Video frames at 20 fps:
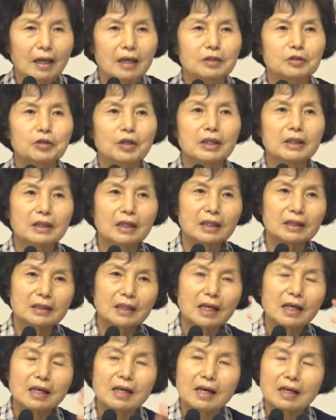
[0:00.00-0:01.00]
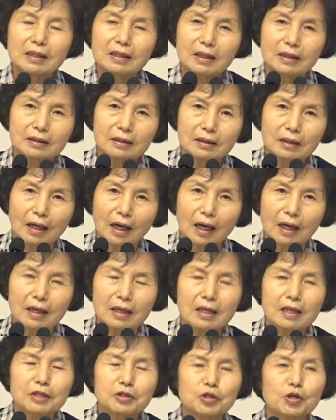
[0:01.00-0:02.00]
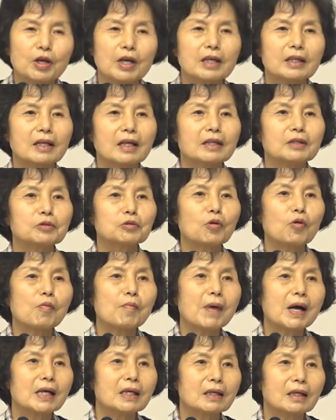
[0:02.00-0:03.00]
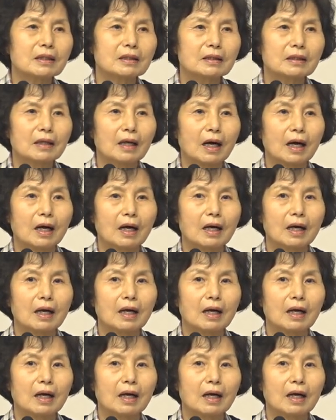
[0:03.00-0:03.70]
죄된 생각이라든가 죄에 대한 욕망이라든가